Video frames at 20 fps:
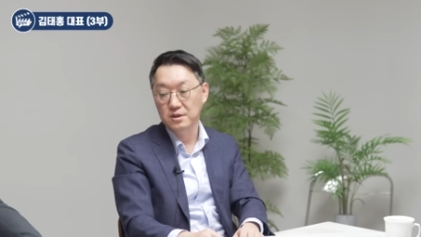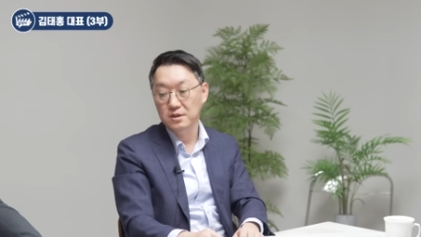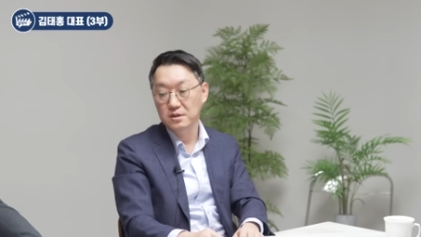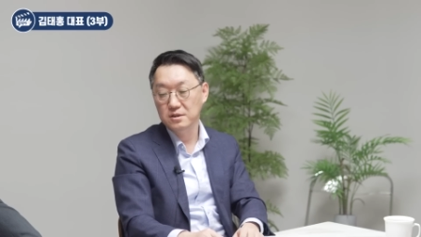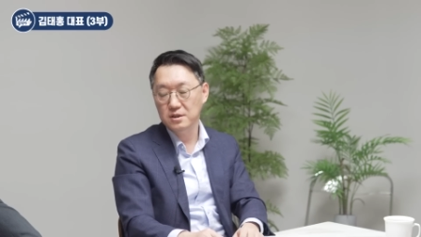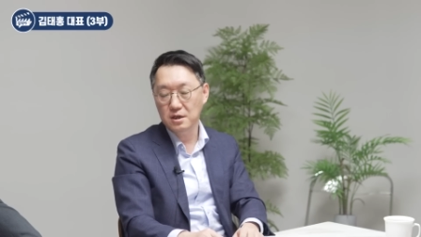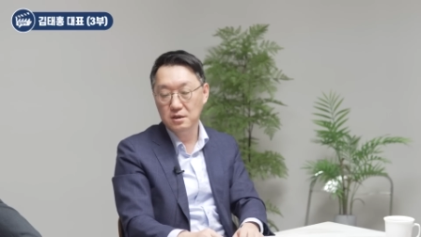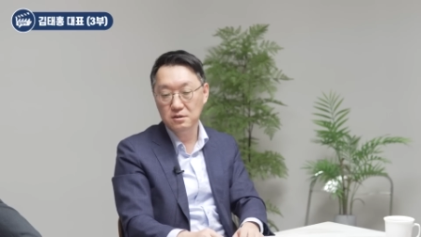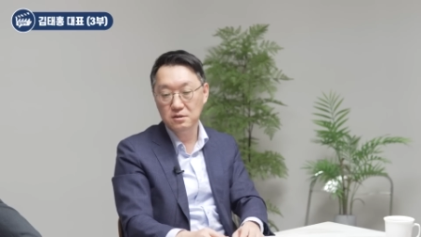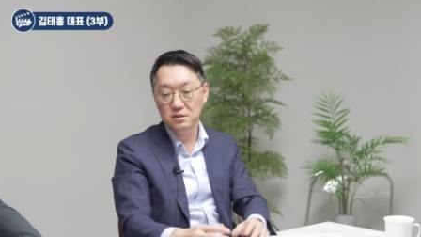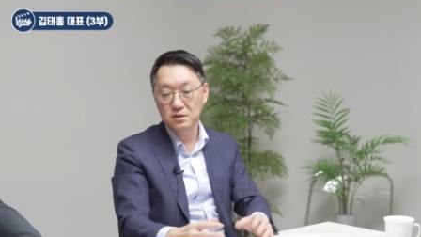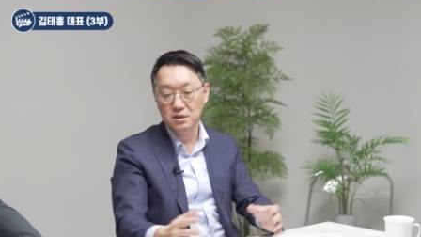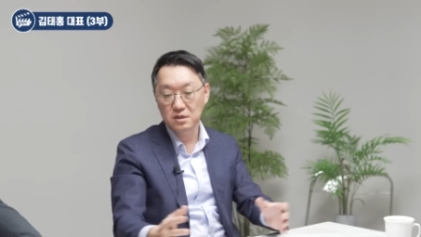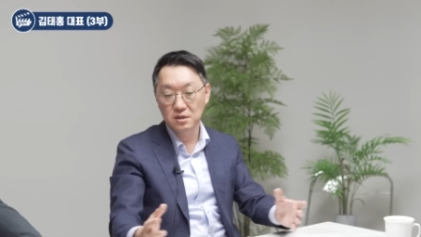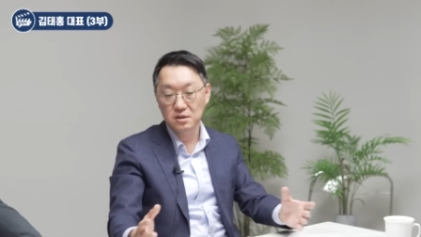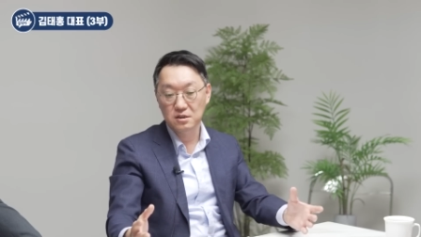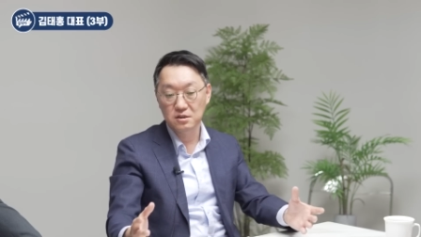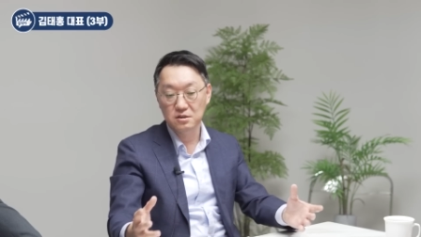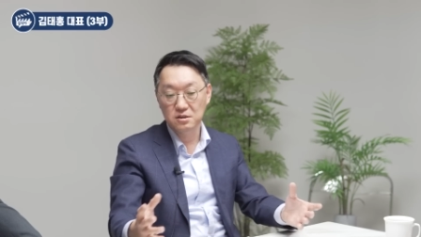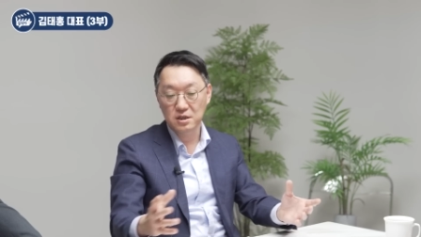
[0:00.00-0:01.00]
네. 셀은
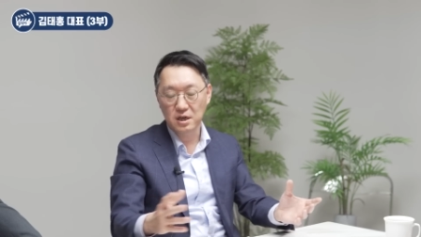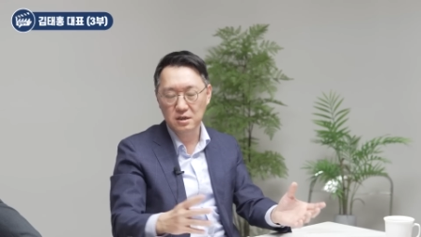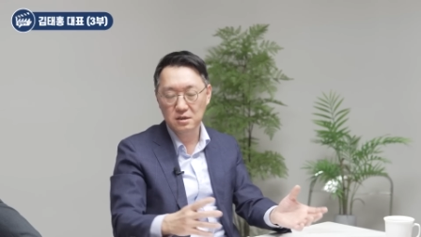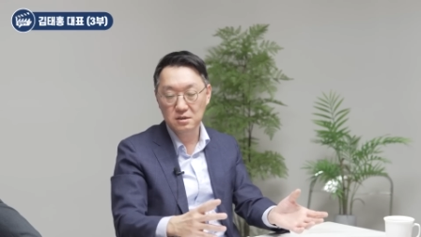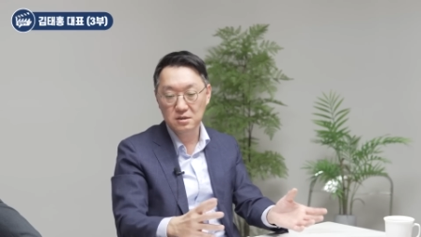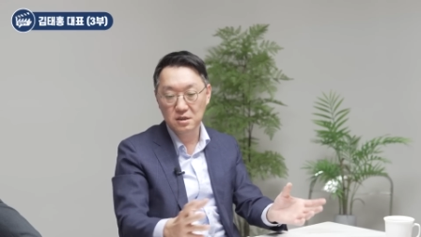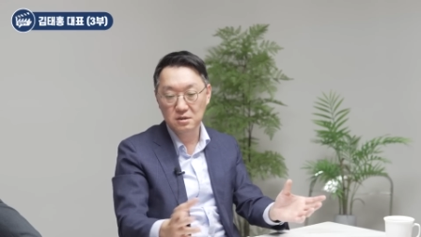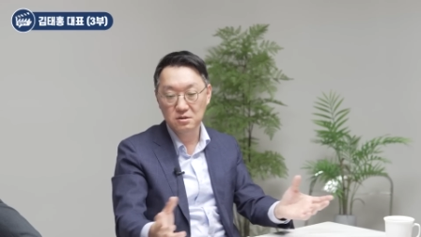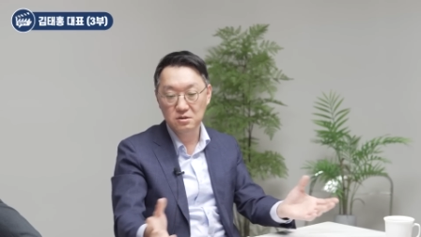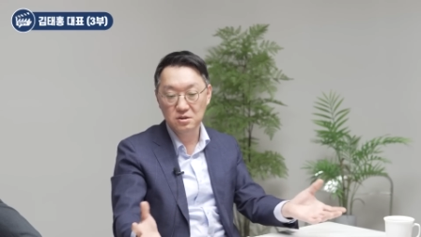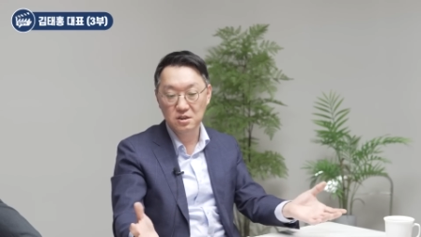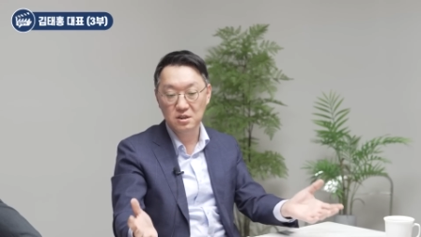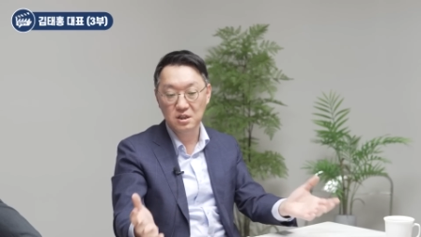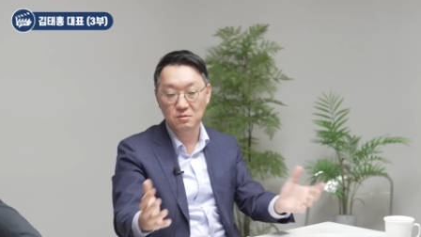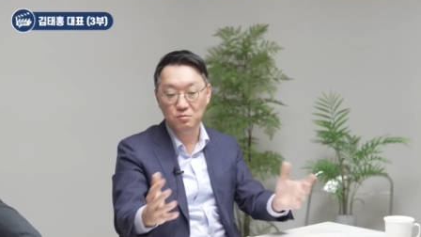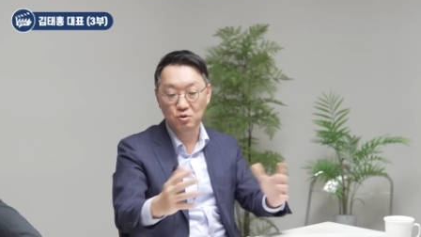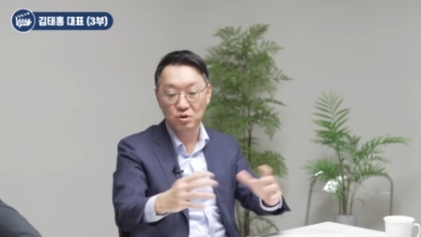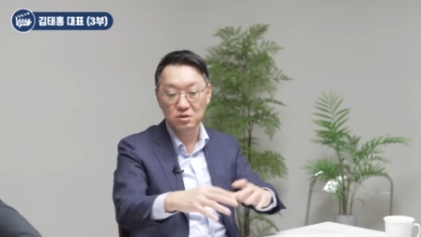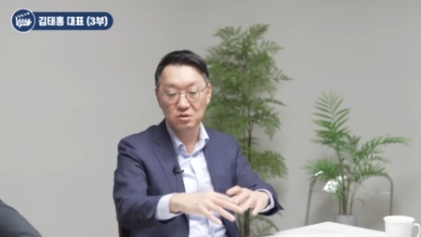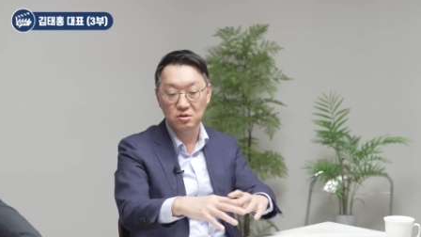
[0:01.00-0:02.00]
이제 그 양극재,
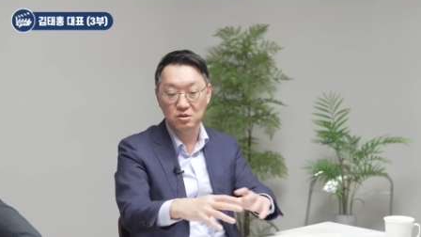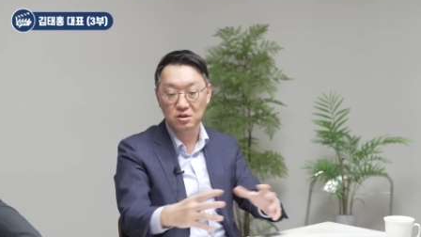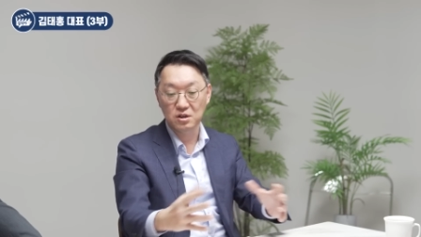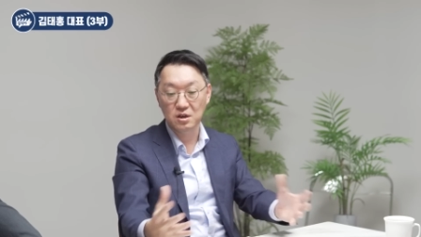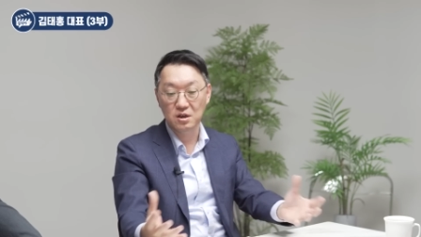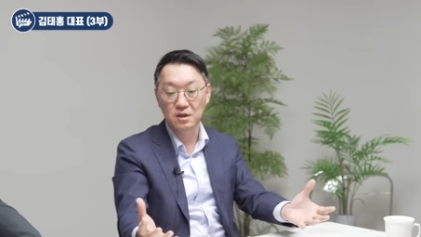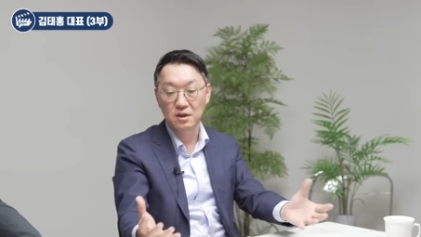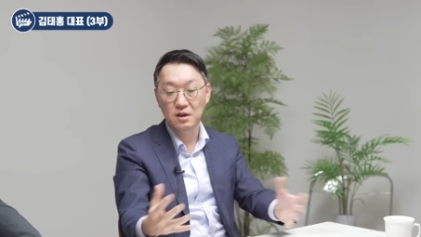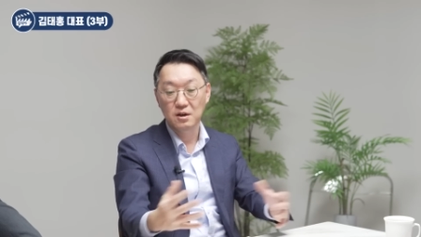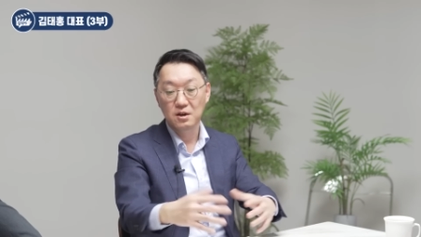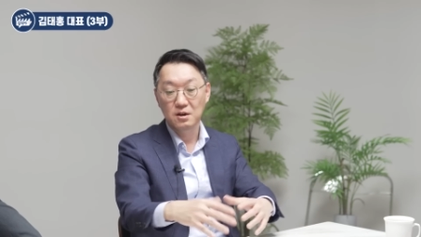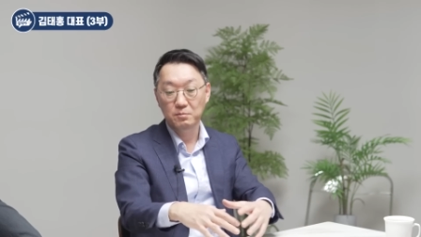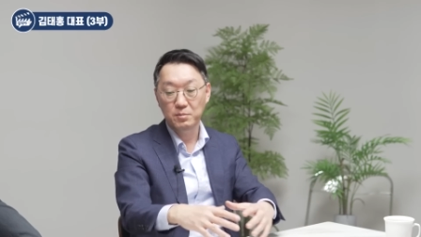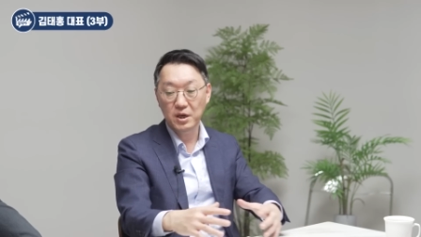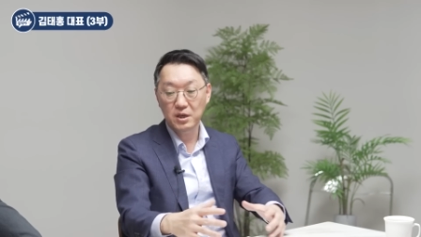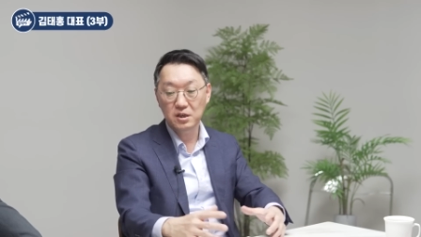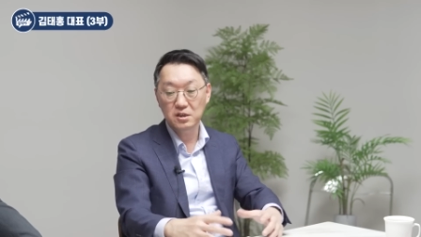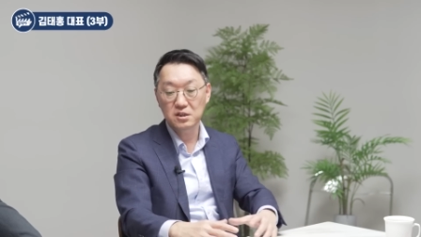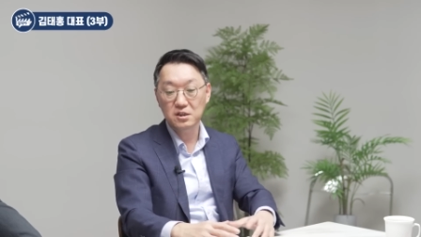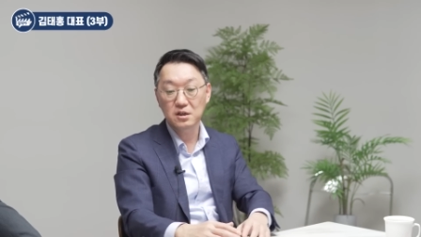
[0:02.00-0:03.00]
양극재다 모아서 이렇게
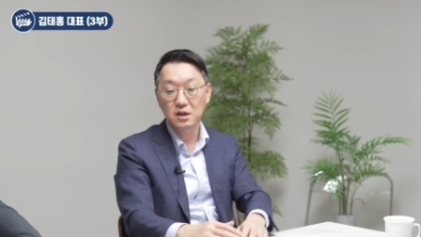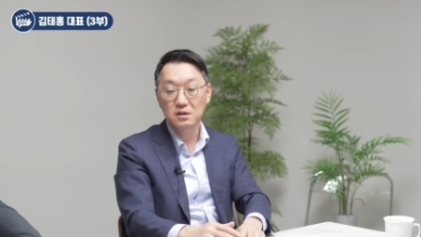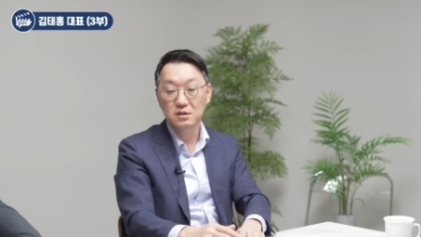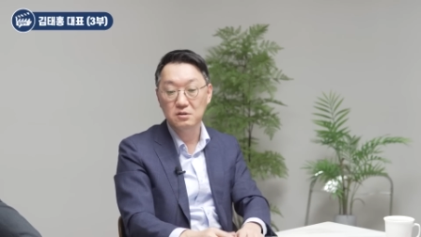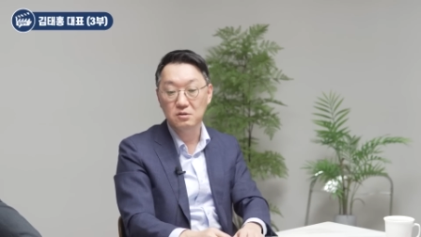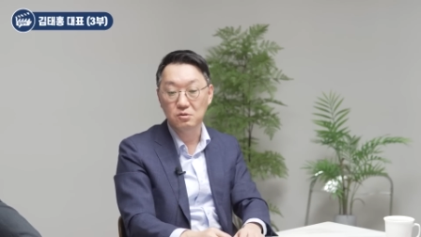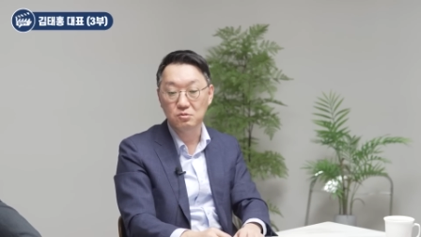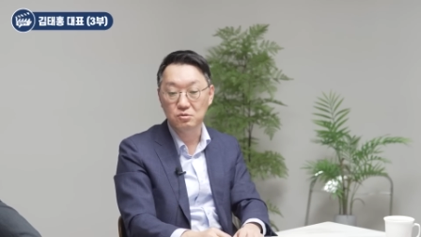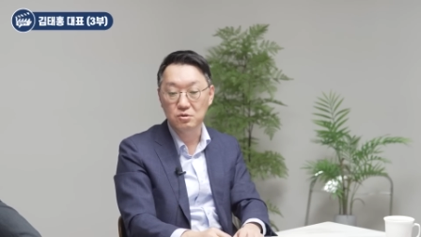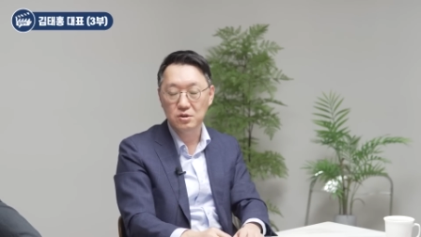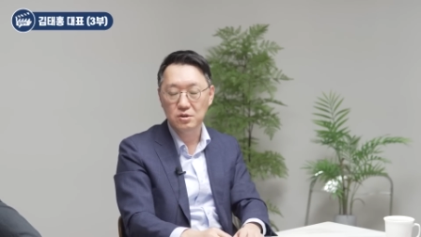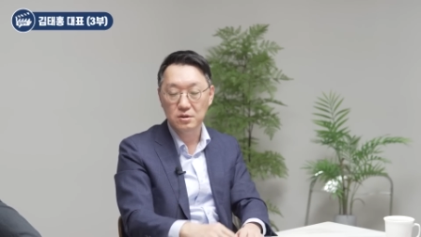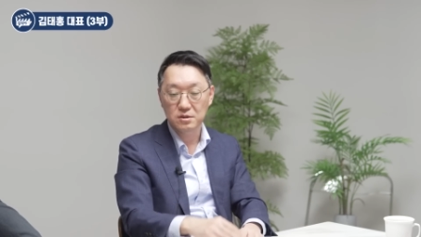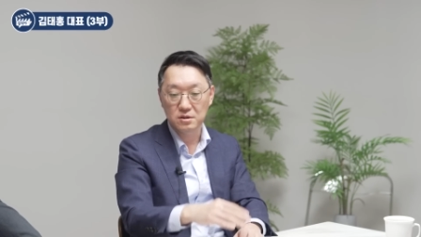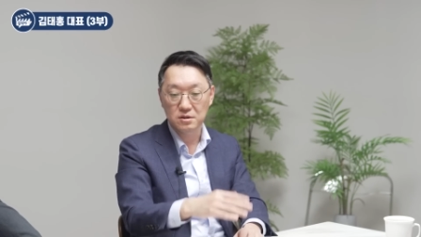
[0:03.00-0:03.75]
패키징 하는 거고요.